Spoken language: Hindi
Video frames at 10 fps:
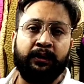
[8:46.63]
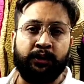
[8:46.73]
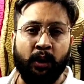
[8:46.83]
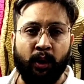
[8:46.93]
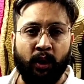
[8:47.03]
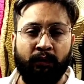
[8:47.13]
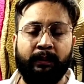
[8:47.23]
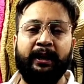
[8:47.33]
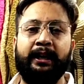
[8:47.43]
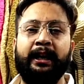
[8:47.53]
जो नौवे
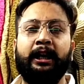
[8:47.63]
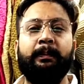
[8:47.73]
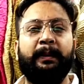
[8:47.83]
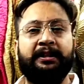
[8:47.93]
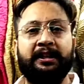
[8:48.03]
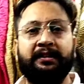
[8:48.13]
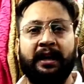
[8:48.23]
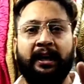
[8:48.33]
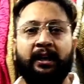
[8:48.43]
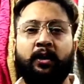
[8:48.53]
महीने की पच्चीस
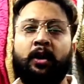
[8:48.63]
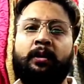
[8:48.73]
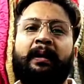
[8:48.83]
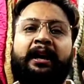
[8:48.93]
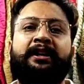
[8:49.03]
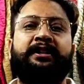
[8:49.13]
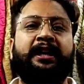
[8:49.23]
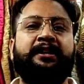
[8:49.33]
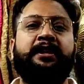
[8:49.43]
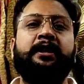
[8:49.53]
तारीख को हमारी
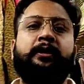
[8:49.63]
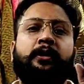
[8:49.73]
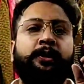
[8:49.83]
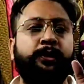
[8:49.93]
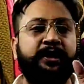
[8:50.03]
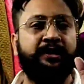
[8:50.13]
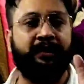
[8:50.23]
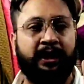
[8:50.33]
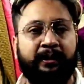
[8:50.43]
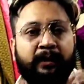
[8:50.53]
जीएसटी इंक्लूड की
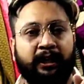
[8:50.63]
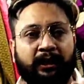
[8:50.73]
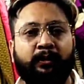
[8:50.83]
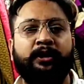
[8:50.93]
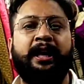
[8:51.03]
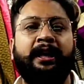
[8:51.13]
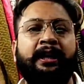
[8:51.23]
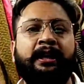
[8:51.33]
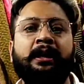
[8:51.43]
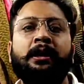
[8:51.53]
स्कीम खत्म हो
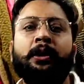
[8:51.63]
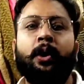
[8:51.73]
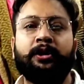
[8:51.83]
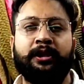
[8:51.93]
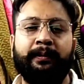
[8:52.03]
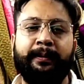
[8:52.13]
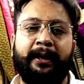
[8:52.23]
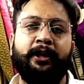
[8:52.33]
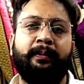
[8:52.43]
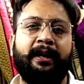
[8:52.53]
जाएगी और सभी
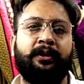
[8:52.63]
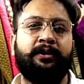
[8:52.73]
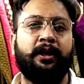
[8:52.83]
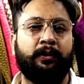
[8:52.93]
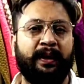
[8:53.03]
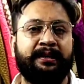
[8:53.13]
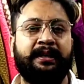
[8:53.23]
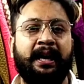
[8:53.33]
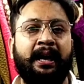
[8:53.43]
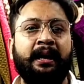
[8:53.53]
भाइयों बहनों से रिक्वेस्ट
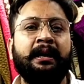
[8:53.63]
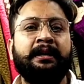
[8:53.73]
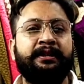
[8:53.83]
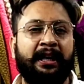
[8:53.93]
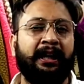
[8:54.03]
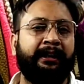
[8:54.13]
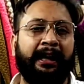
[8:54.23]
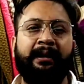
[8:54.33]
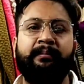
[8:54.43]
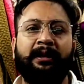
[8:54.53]
है ज्यादा
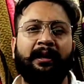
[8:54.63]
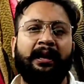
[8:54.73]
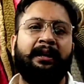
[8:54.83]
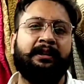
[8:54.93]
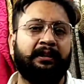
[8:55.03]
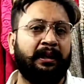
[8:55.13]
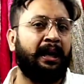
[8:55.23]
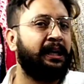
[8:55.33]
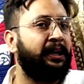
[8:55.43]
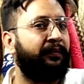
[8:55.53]
टाइम मत लगाएं
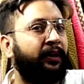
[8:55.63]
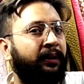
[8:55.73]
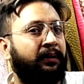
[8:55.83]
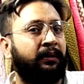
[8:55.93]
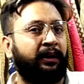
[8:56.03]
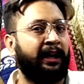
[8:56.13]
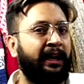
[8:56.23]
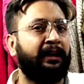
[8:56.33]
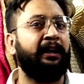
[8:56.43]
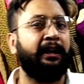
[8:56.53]
तत्काल की
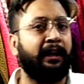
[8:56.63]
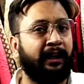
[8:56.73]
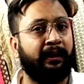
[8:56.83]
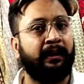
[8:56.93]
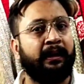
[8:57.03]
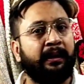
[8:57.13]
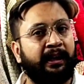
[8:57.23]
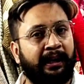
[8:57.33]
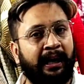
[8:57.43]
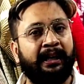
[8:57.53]
ट्रेन की टिकट
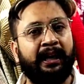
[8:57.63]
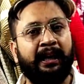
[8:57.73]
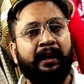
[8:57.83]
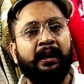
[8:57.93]
निकालिए